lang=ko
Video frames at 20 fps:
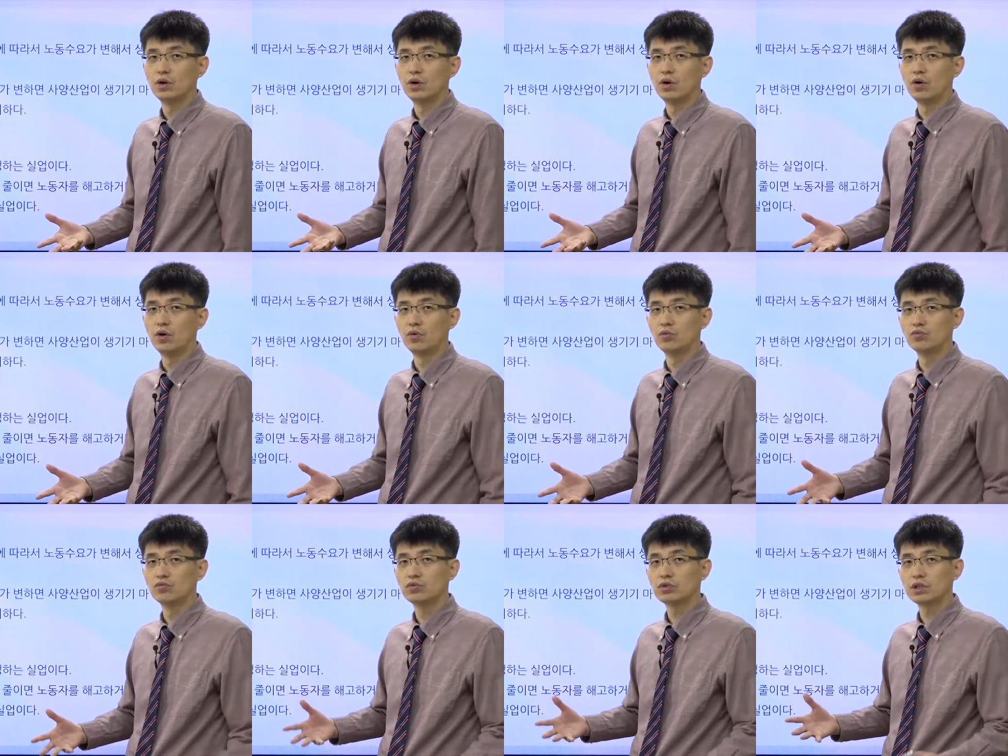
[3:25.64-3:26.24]
어,
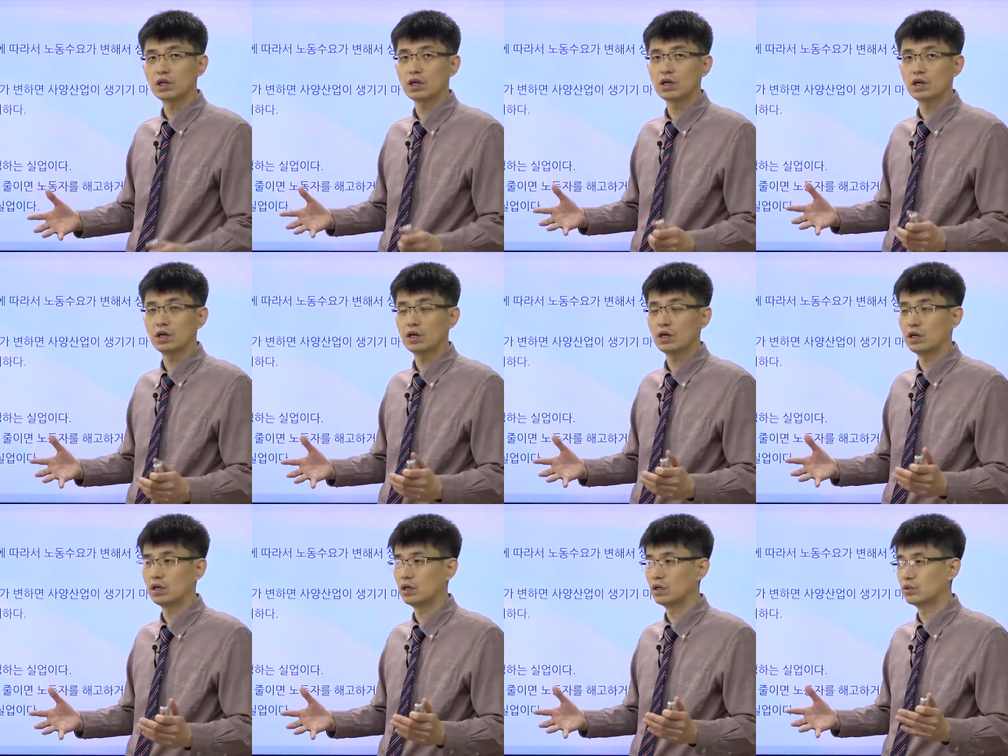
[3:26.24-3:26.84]

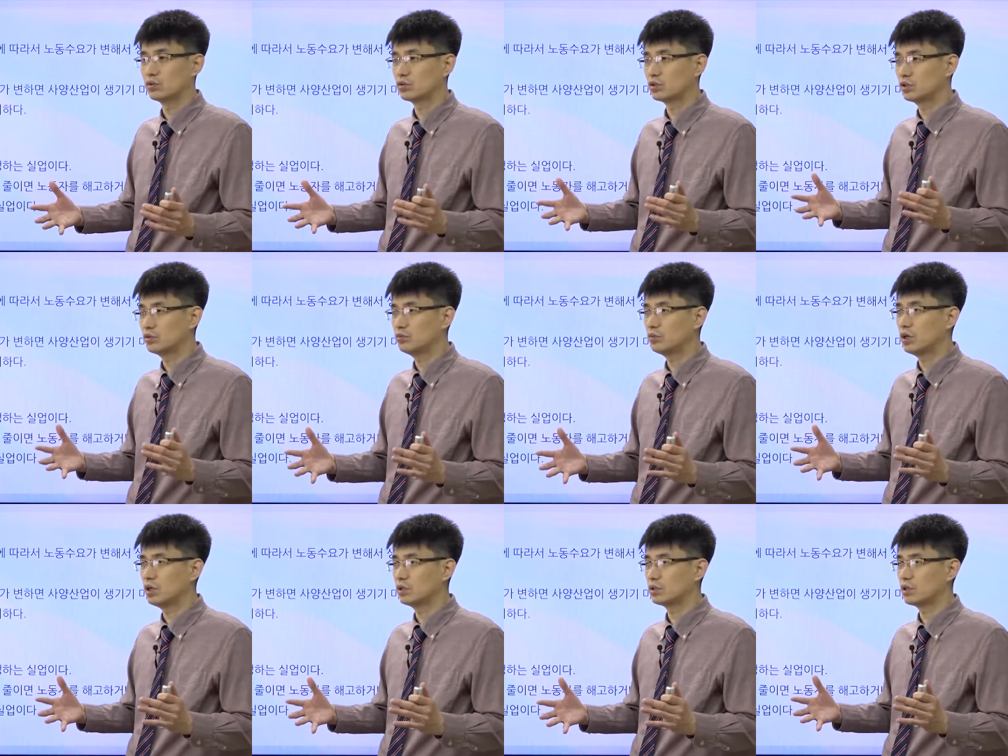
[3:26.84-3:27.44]
우리나라에서
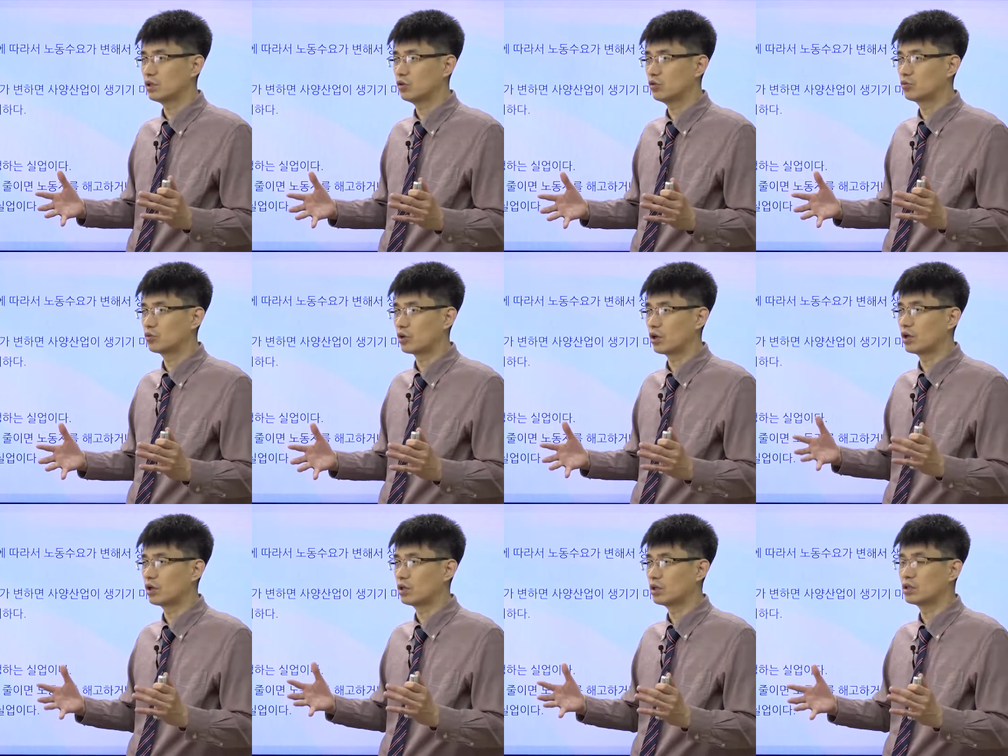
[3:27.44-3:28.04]
신발 산업이
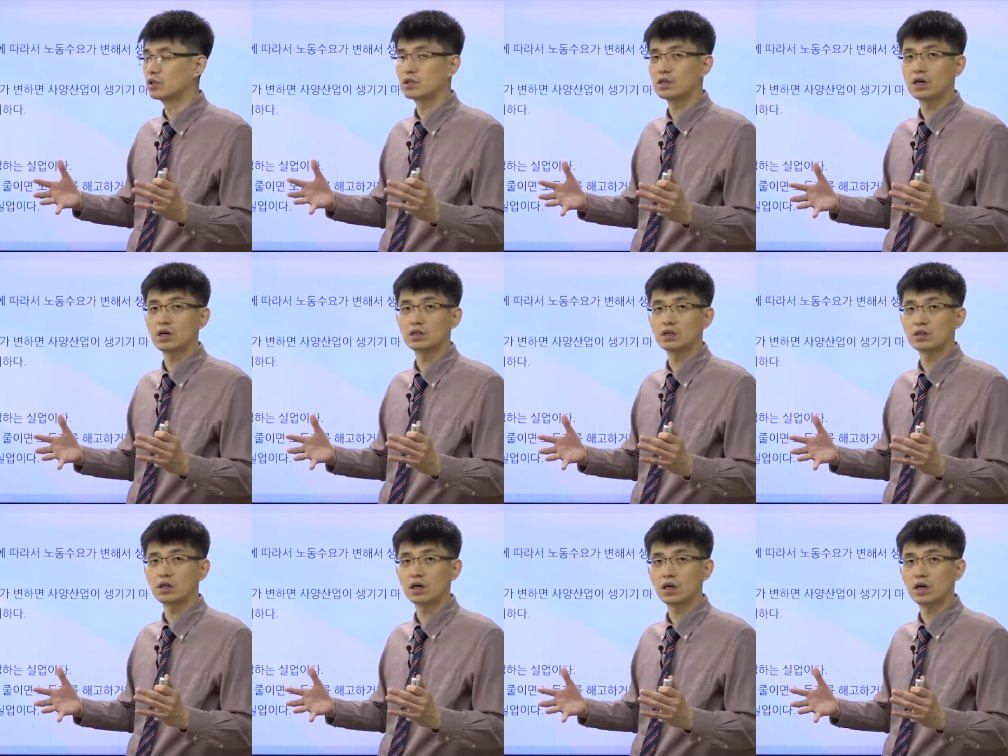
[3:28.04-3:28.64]
굉장히 인기가
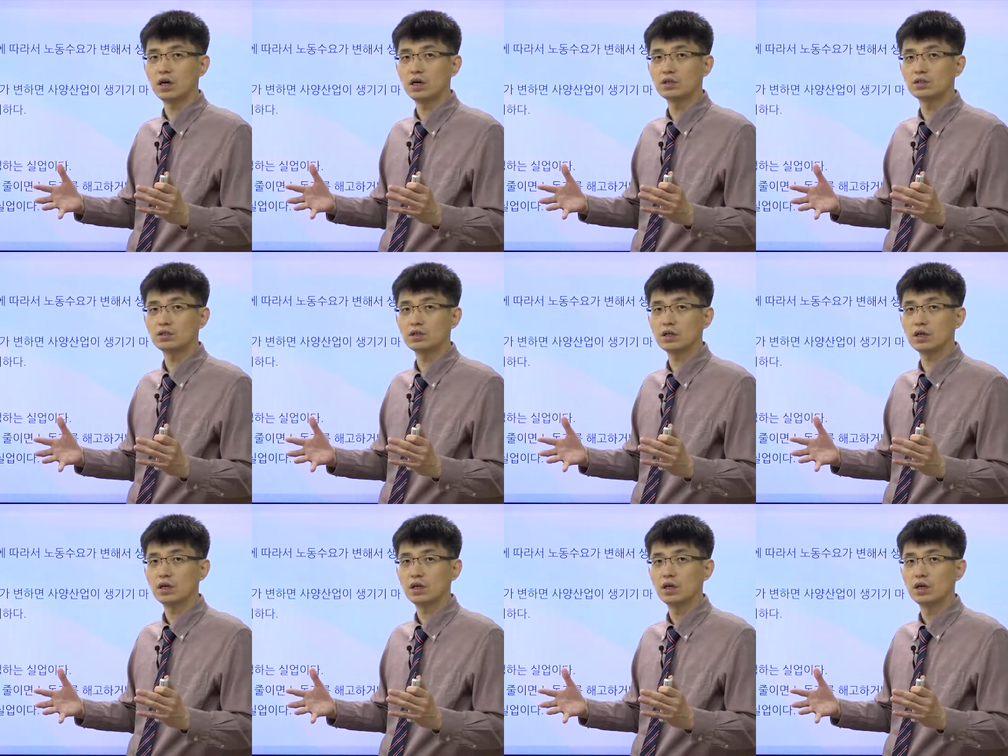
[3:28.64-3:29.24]
있다가
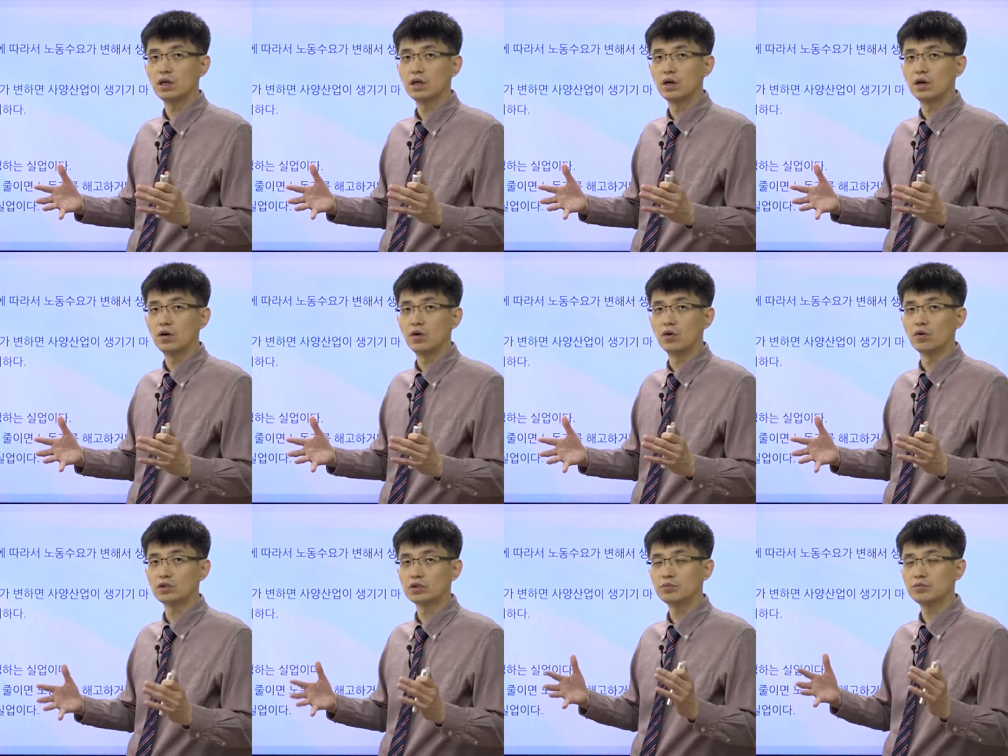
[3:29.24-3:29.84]
이제
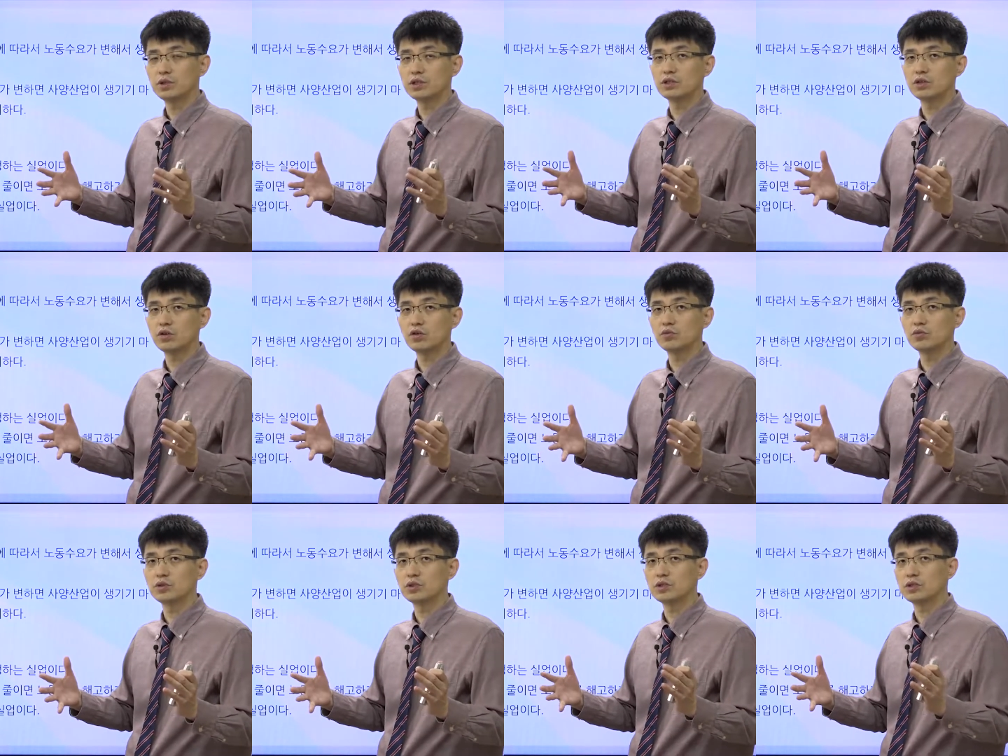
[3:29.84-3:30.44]
어, 신발
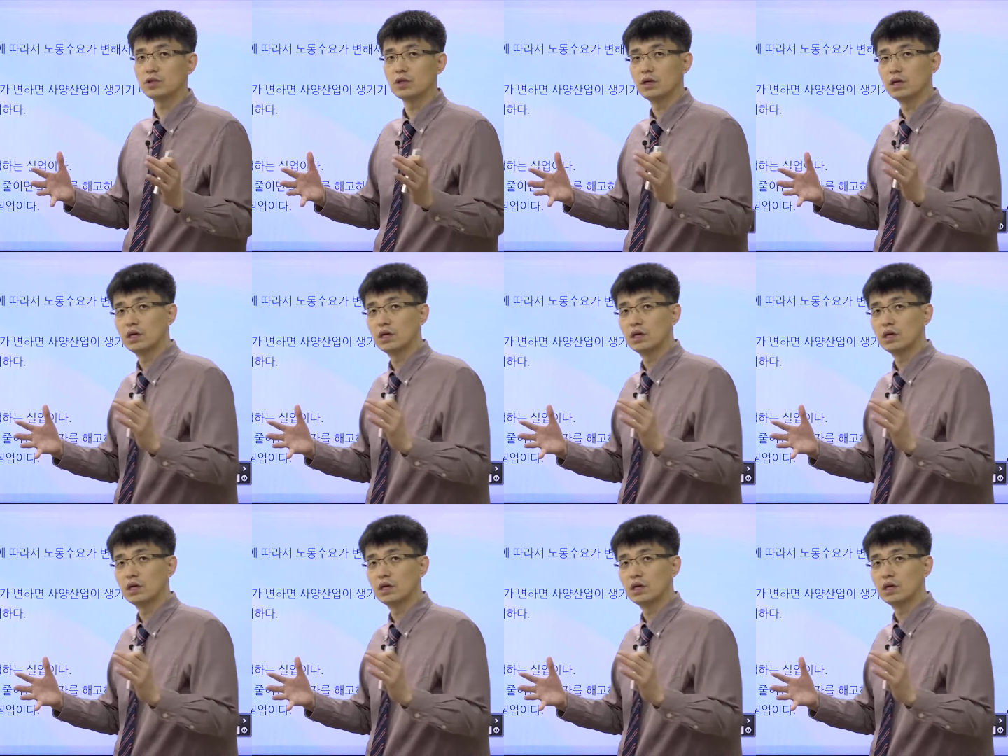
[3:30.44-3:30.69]
산업이